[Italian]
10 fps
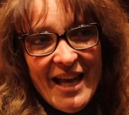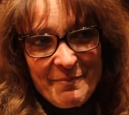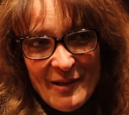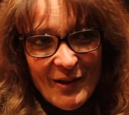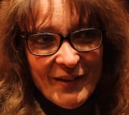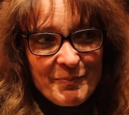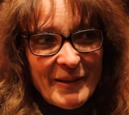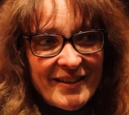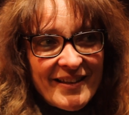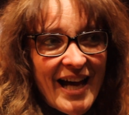e me lo
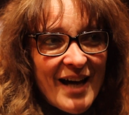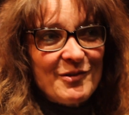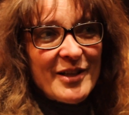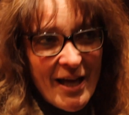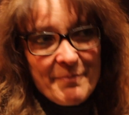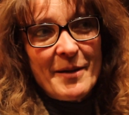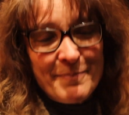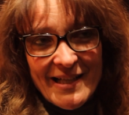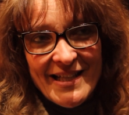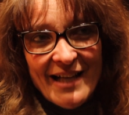aspettavo che abbia
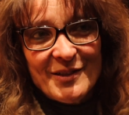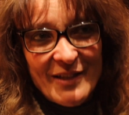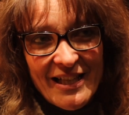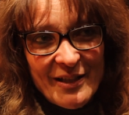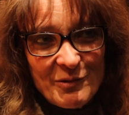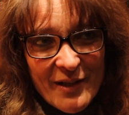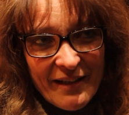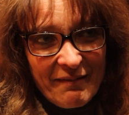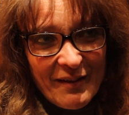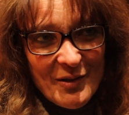parlato
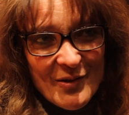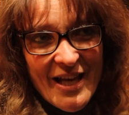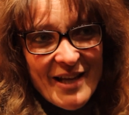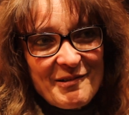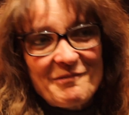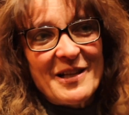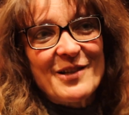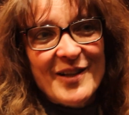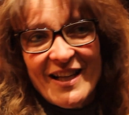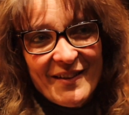dell'educazione, ecco,
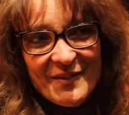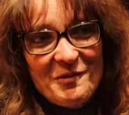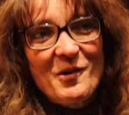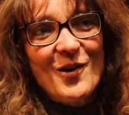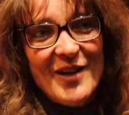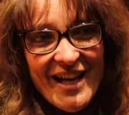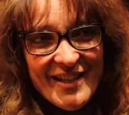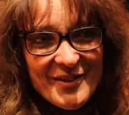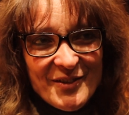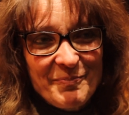quello che la scuola,
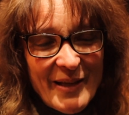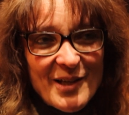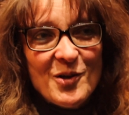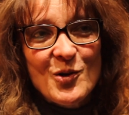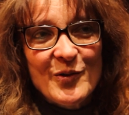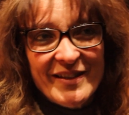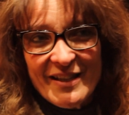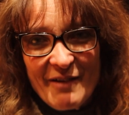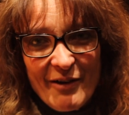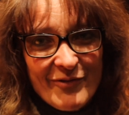io spero,
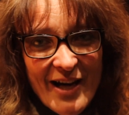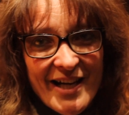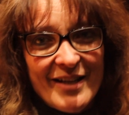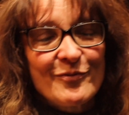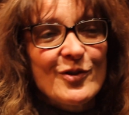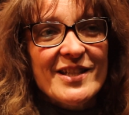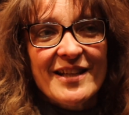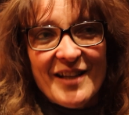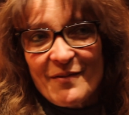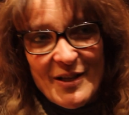continui a fare, forse
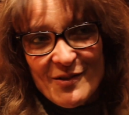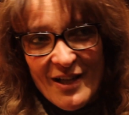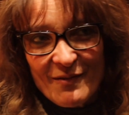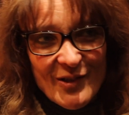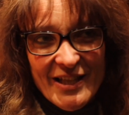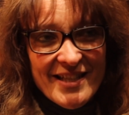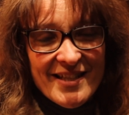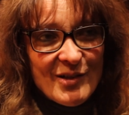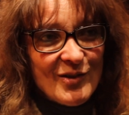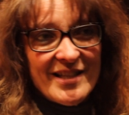attraverso il lavoro dei
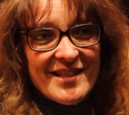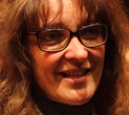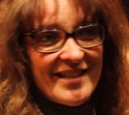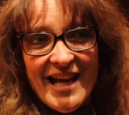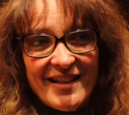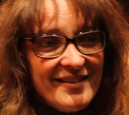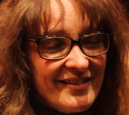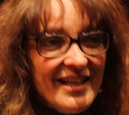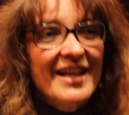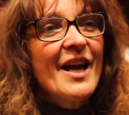singoli
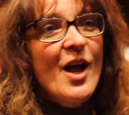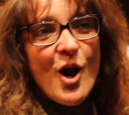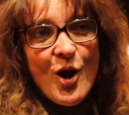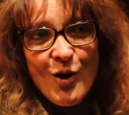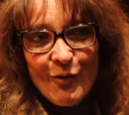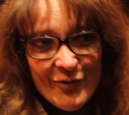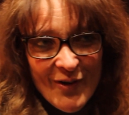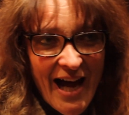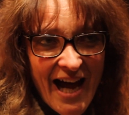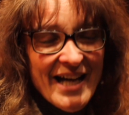insegnanti lo
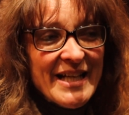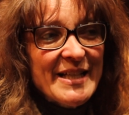fa